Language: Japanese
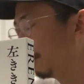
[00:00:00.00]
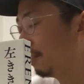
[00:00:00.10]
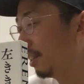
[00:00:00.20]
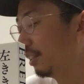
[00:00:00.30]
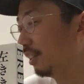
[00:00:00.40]
と
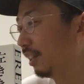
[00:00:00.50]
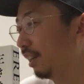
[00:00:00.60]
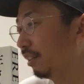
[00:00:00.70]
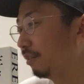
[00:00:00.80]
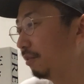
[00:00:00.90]
か言っ
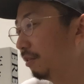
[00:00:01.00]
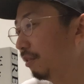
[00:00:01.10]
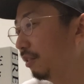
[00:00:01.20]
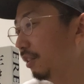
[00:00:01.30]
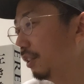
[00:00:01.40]
て、
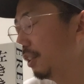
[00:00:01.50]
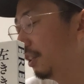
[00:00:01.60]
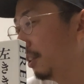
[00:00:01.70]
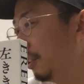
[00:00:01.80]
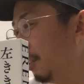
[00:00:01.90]
こ
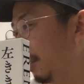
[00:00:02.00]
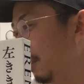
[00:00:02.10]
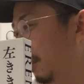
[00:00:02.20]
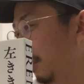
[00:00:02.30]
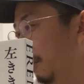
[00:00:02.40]

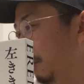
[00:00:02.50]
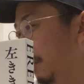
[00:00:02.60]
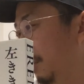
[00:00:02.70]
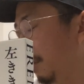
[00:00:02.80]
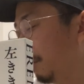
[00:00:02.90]
う、見
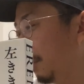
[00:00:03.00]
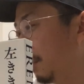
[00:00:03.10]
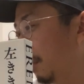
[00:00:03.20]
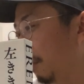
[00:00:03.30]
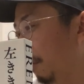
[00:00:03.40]
ちゃうんで
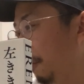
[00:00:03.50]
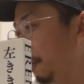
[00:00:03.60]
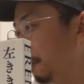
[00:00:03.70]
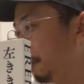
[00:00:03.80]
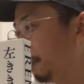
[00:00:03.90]
すけど、
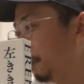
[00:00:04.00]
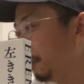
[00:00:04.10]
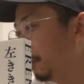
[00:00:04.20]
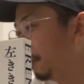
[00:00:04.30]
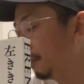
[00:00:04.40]

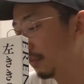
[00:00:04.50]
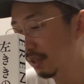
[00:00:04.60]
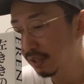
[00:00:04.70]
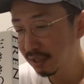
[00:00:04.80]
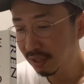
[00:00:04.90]

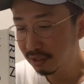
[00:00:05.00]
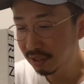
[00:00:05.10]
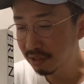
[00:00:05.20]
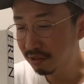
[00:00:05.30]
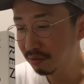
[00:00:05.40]
あ
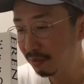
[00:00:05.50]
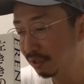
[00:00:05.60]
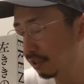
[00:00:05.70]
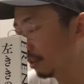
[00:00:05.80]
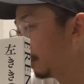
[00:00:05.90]
人数ま
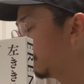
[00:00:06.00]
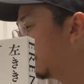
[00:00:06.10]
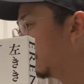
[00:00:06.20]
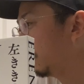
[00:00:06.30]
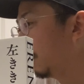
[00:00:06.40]
だ言って
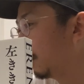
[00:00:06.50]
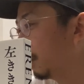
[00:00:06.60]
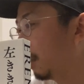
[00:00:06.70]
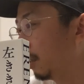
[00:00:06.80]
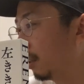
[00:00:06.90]
なかっ
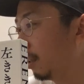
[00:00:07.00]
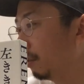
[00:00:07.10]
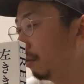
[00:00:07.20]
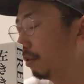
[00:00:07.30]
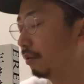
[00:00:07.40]
たかなあ
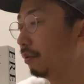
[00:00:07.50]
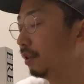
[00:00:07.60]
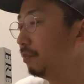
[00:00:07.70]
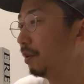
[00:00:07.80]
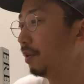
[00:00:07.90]
の、
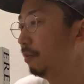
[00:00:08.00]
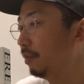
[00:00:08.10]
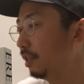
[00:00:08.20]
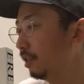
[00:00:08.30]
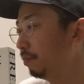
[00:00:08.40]
今
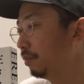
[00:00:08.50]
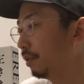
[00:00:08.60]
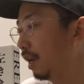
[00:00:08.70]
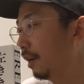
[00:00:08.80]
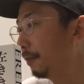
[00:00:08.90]
メンバーシップ
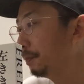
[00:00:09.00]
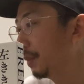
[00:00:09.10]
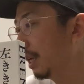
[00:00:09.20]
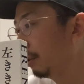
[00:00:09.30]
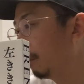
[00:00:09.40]
が、
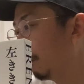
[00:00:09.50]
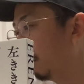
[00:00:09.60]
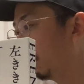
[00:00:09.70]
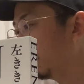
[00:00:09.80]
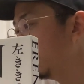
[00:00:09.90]
えっ
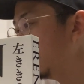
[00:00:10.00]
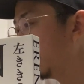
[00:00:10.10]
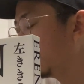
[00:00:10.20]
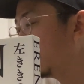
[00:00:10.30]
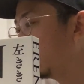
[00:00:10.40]
と、
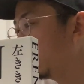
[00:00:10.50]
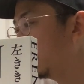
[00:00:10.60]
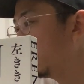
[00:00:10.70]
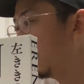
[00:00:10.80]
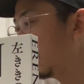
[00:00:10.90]

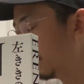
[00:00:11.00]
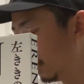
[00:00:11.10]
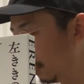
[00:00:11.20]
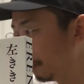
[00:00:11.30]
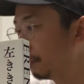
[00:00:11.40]
958
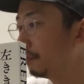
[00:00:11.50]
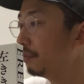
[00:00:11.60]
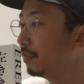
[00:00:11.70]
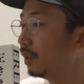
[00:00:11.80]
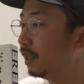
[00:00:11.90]
人、
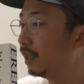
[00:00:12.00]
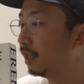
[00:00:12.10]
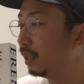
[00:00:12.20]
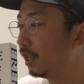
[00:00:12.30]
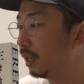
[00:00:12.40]

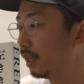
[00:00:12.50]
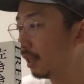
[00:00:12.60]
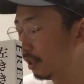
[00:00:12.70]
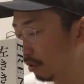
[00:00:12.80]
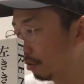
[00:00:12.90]
えー、
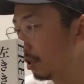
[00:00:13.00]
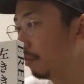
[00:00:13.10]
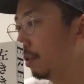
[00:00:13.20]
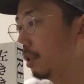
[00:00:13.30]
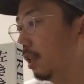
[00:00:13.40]
ありがとうござい
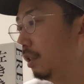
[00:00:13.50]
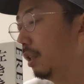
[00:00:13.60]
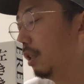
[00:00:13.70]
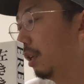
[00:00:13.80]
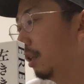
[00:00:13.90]
ます。入って
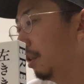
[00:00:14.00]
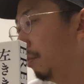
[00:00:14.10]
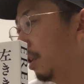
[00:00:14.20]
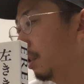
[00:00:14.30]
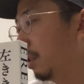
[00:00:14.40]
いただいて
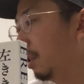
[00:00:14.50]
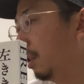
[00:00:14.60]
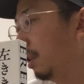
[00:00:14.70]
ます。